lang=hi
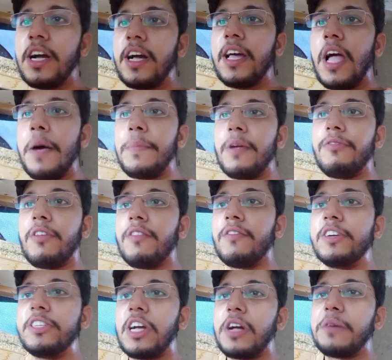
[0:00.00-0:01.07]
जगह है यहाँ पे
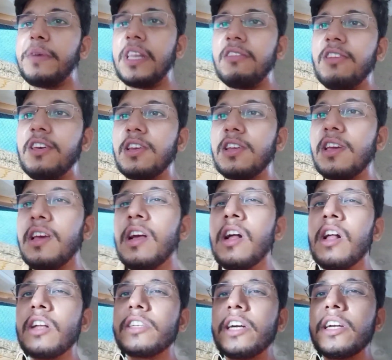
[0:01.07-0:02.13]
फेवरेट जगह बनी हुई है इनकी
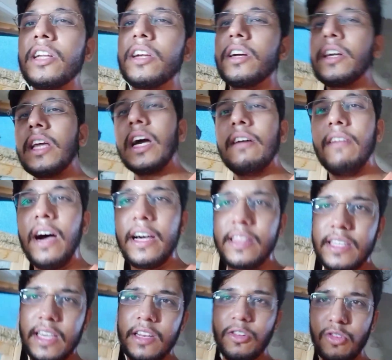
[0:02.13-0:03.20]
ठंडी ठंडी हवा
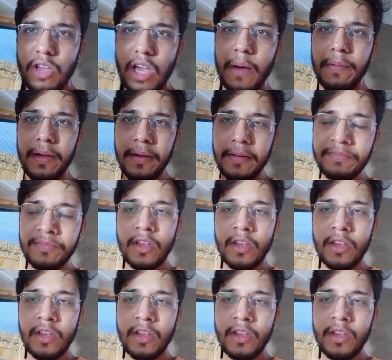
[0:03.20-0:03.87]
आती है इनको यहाँ पे